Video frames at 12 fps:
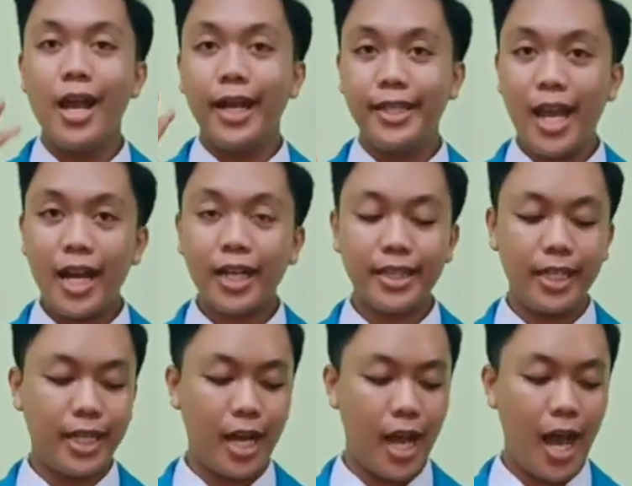Yang
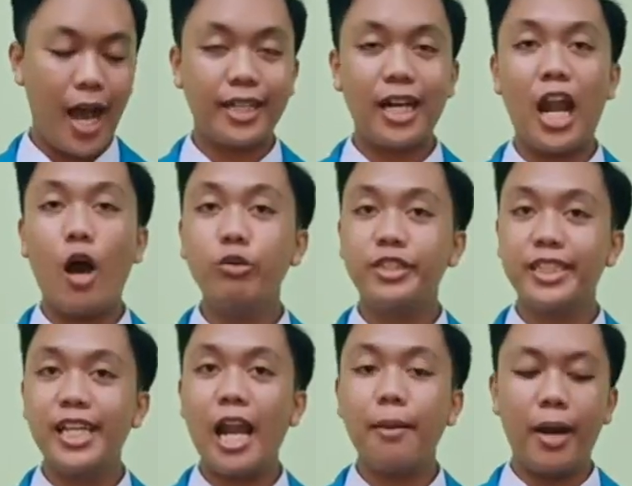ketiga adalah
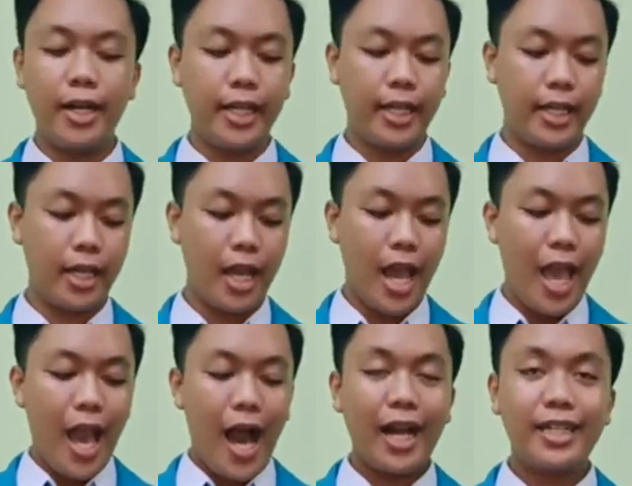ujian mandiri,
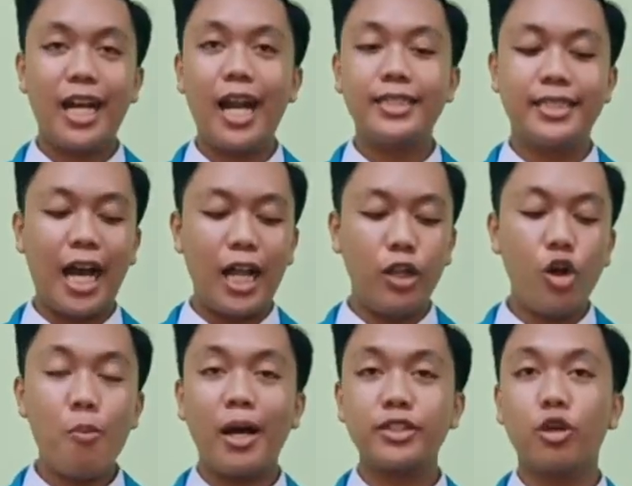adalah jalur
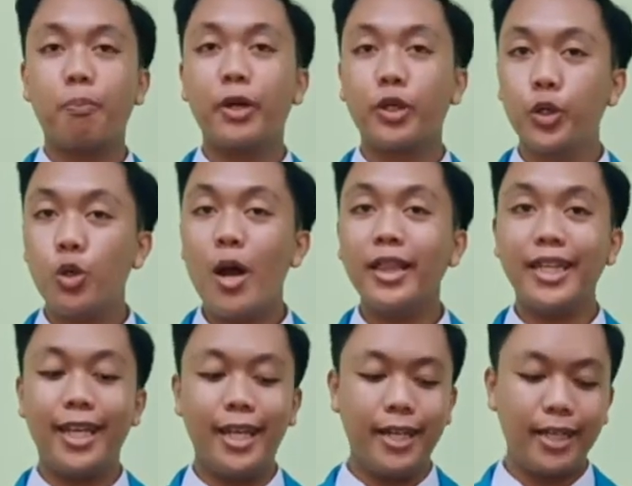masuk perguruan
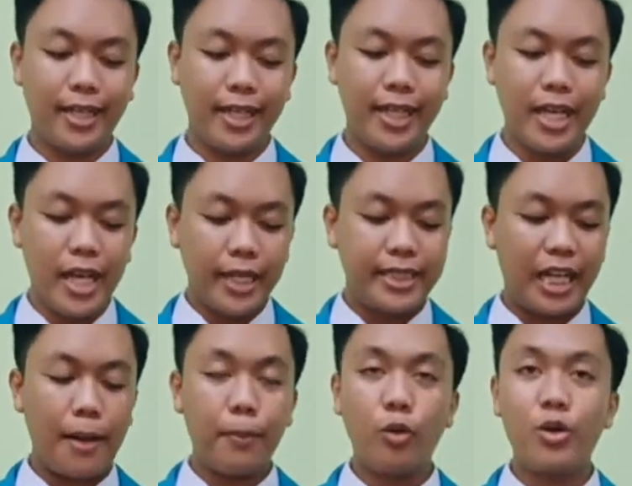tinggi negeri
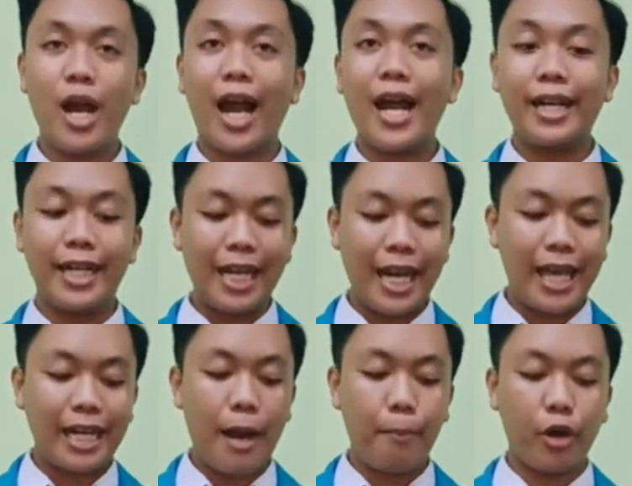dengan menggunakan nilai
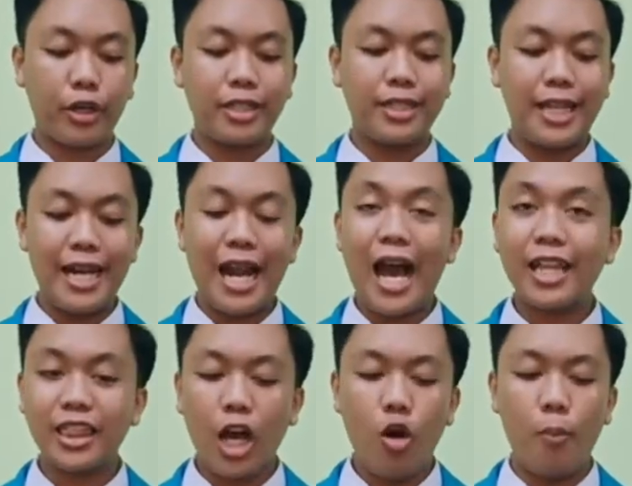rapor dan
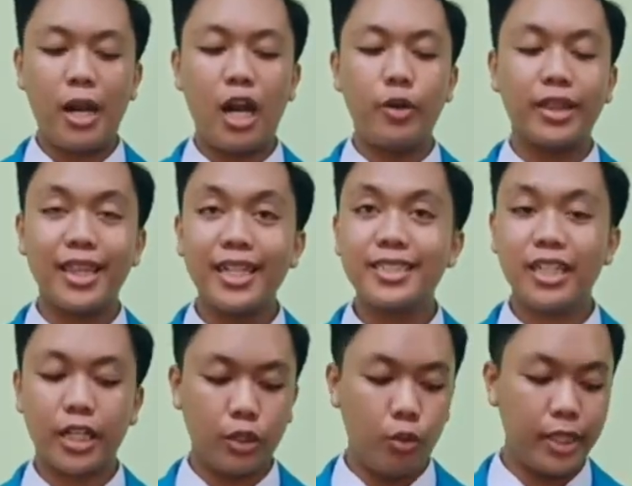atau melalui tes
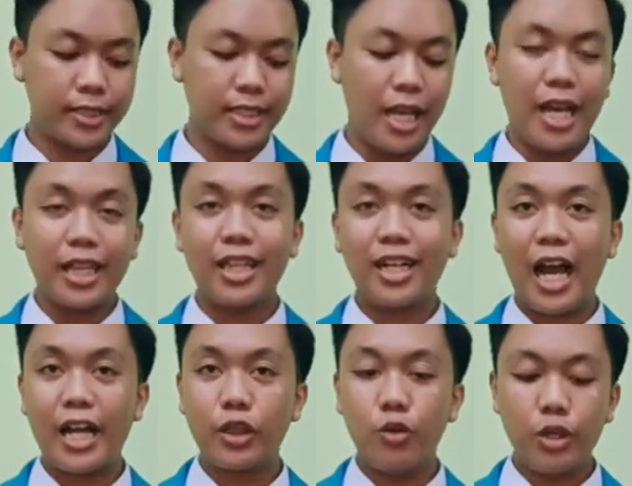tertulis
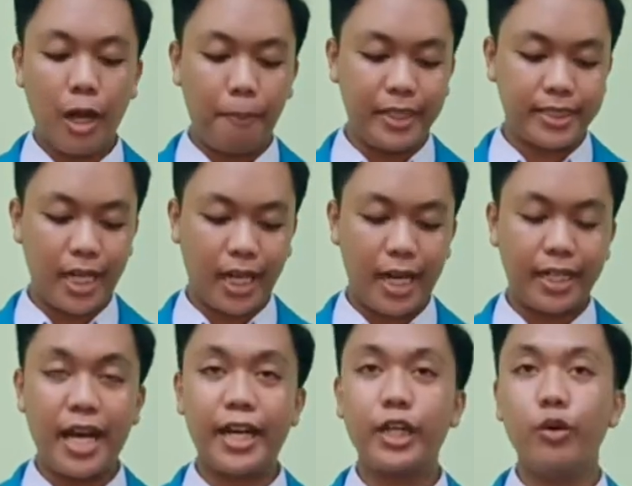tergantung kebijakan
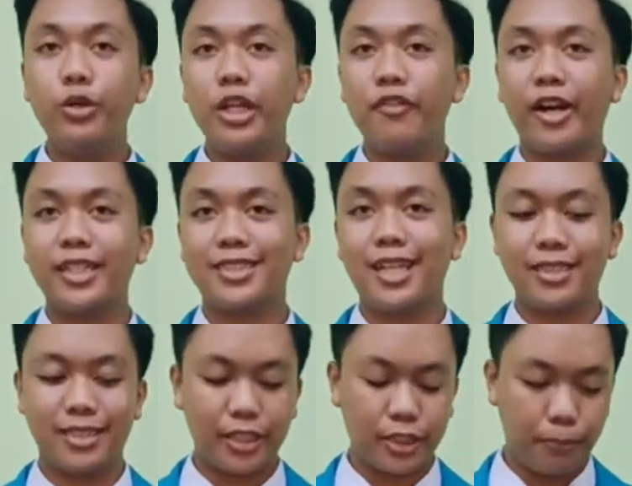dari universitas
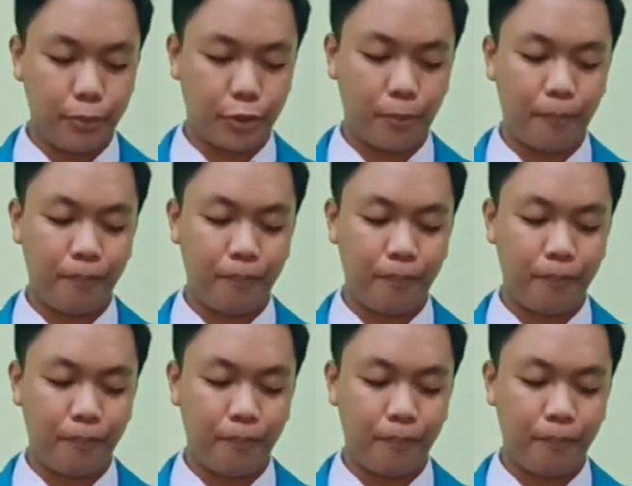tersebut.